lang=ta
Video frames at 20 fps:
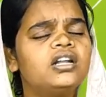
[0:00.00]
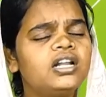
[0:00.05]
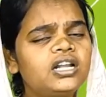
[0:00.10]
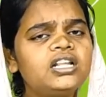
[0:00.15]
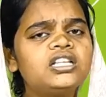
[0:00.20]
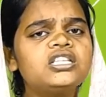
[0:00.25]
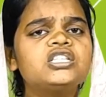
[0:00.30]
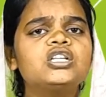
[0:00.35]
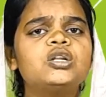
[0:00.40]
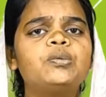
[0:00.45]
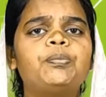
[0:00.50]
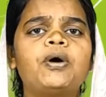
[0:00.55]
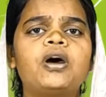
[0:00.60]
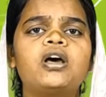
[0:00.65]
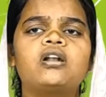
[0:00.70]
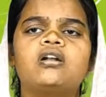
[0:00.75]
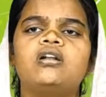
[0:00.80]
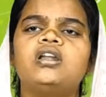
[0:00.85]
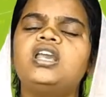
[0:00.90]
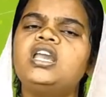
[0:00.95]

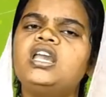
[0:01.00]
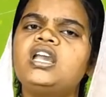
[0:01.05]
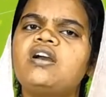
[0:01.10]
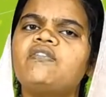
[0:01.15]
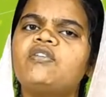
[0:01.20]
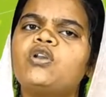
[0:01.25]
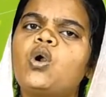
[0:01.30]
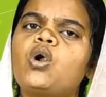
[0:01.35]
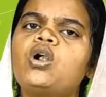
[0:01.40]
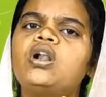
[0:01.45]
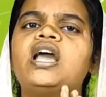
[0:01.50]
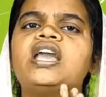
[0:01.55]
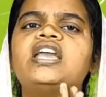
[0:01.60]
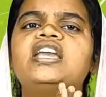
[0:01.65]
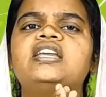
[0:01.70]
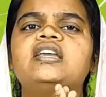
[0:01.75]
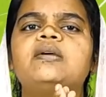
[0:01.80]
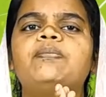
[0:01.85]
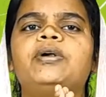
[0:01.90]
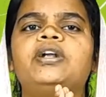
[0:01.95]
நிலைச்சிருப்பாரா நீங்கள் அவரோடு
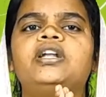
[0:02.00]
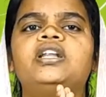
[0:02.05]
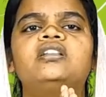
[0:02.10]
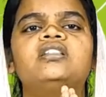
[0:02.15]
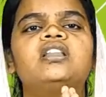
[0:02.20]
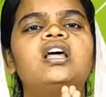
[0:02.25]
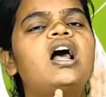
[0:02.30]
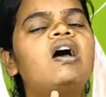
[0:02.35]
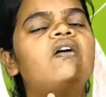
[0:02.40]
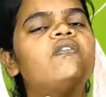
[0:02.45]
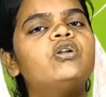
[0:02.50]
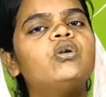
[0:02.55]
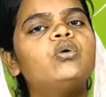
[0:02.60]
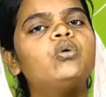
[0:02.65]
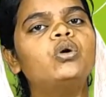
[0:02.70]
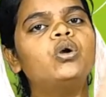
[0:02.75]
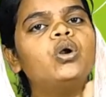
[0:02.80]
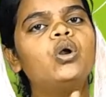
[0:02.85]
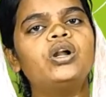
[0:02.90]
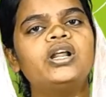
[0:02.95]
ஐக்கியப்பட்டிருந்தால் அவர்
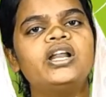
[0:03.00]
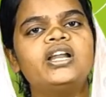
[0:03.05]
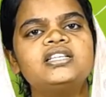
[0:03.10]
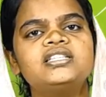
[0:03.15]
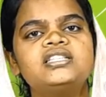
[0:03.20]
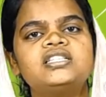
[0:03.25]
உங்களோட என்ன